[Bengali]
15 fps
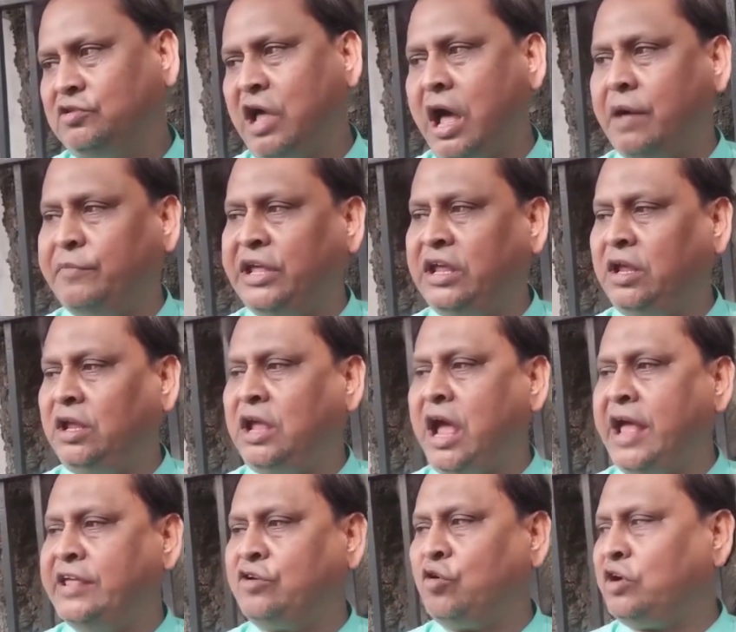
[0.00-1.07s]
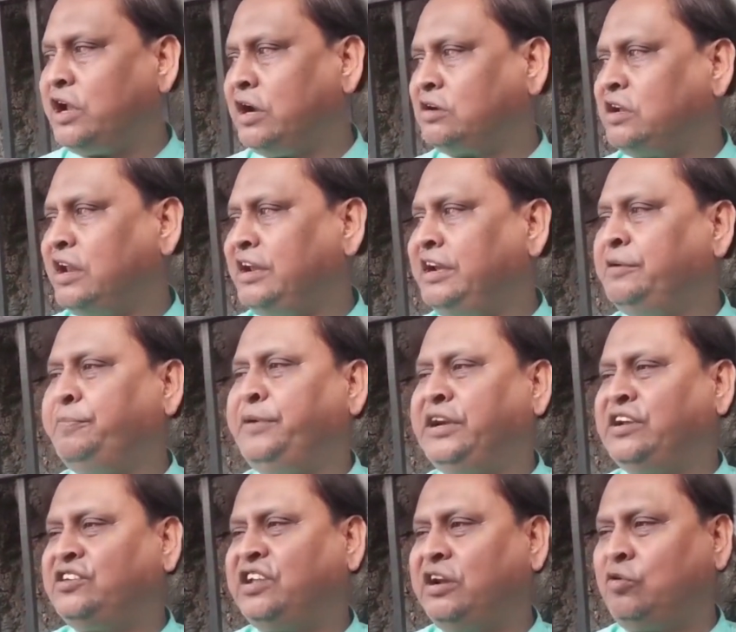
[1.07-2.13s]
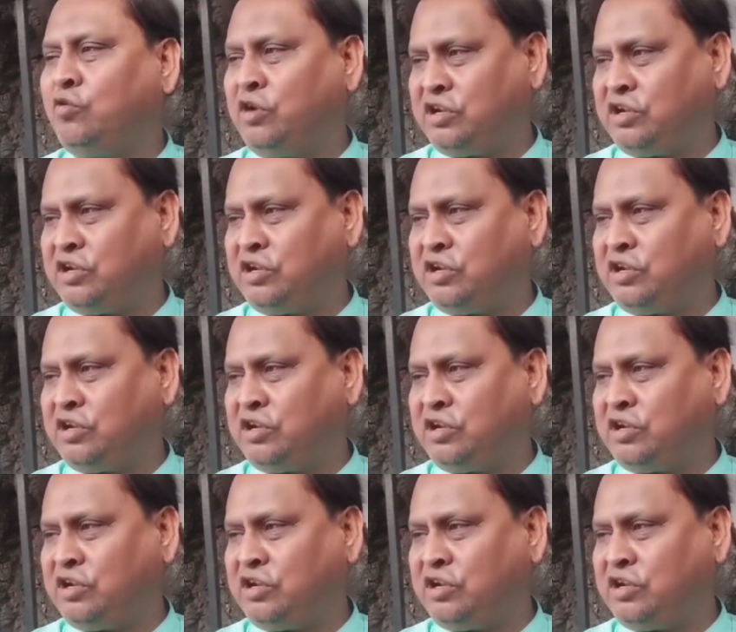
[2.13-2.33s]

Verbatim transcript: তা আমি হাইকোর্টে একটা রিট পিটিশন